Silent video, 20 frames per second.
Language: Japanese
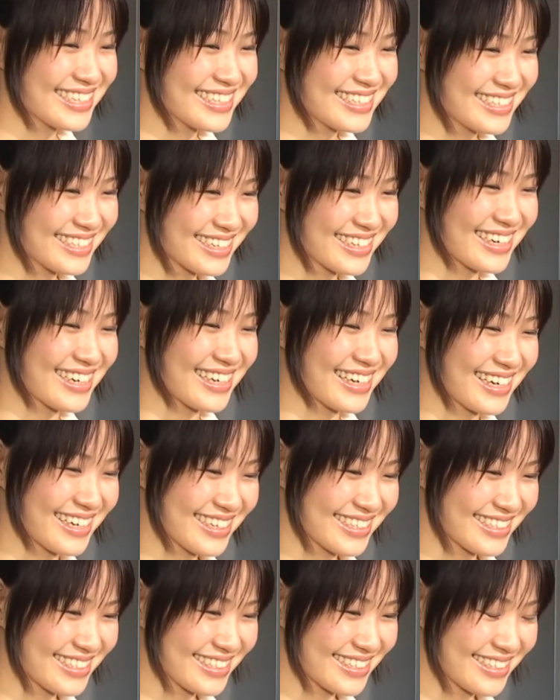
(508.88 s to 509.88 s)
だから
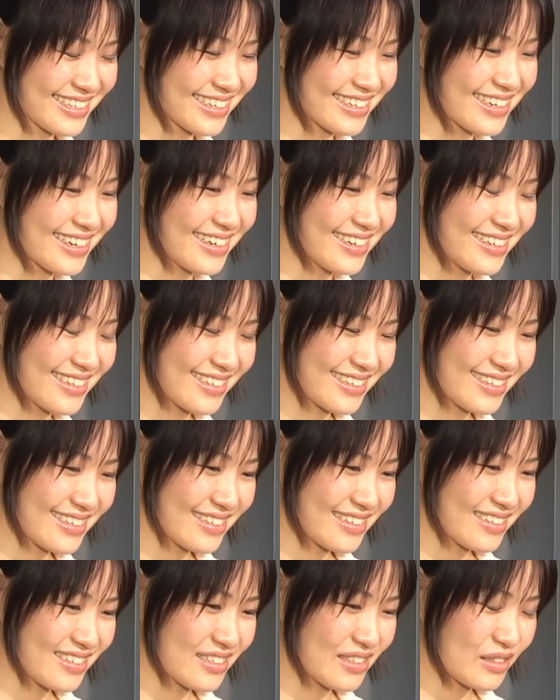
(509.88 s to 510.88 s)
なんか、
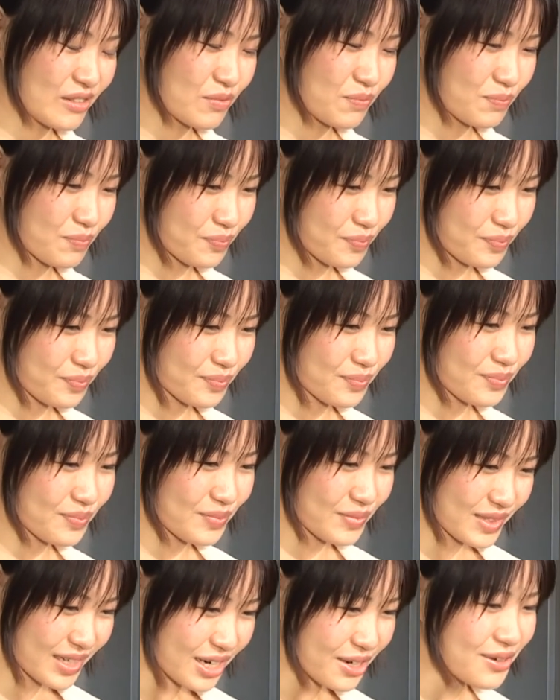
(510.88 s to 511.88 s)
う
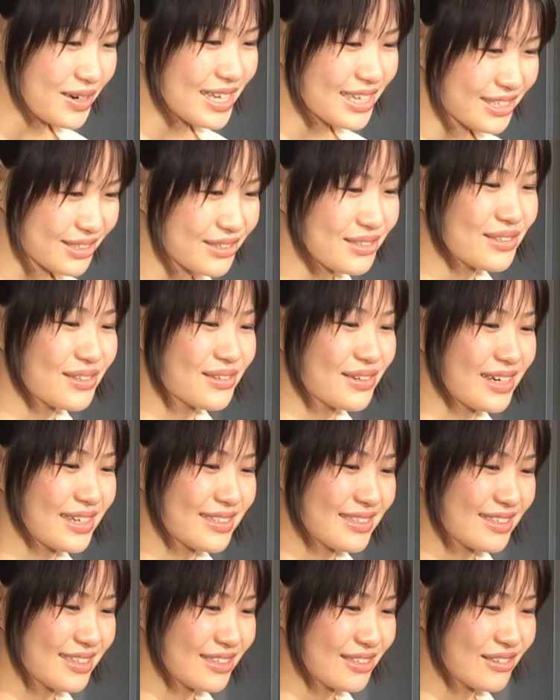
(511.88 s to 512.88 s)
ん、可愛くとかっ
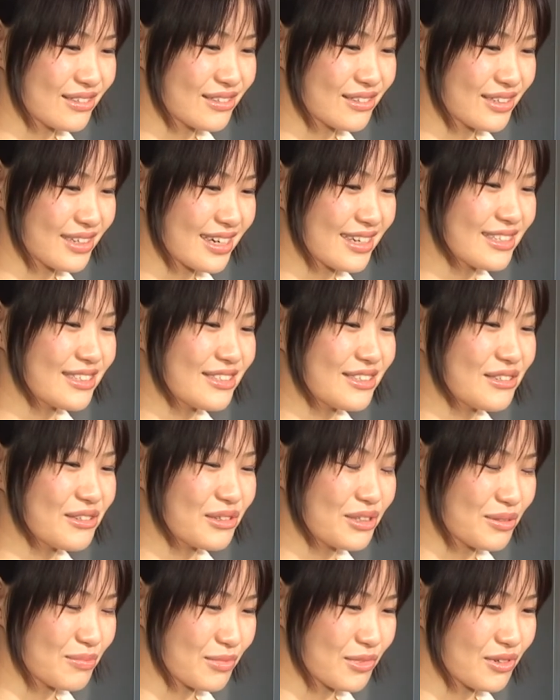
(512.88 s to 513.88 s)
ていう感じよ
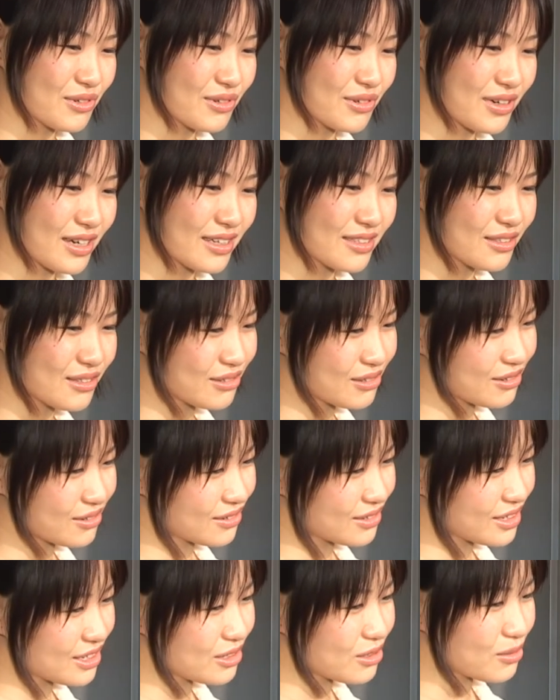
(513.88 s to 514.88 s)
りもあと
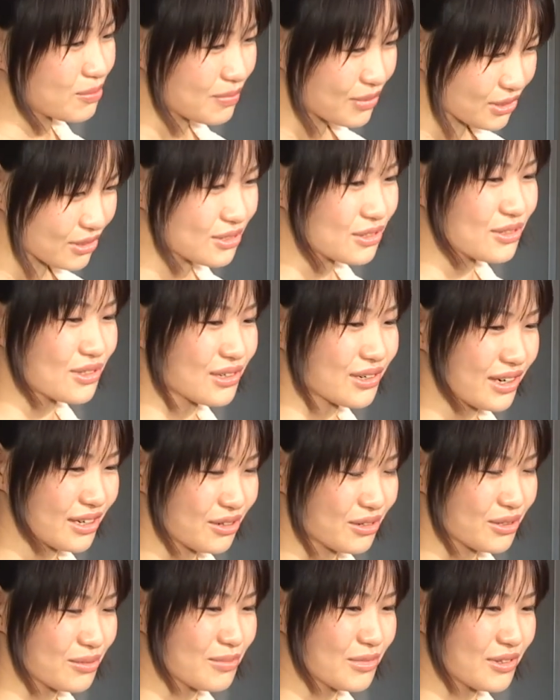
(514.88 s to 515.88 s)
色っぽくとか
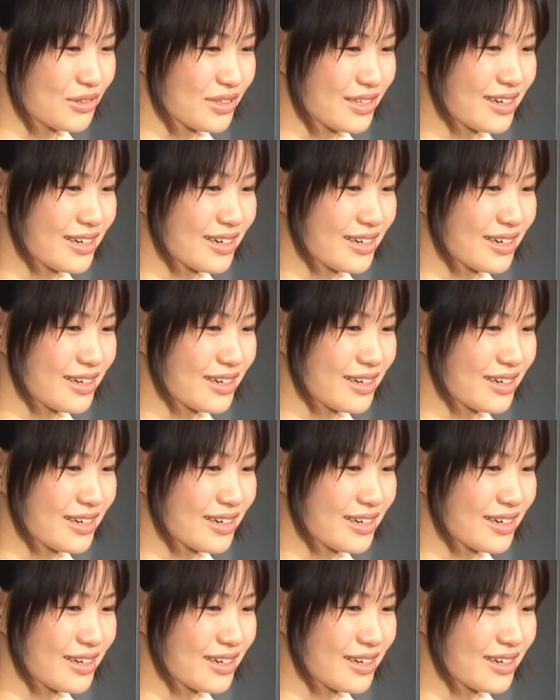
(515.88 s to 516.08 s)
よりもなんか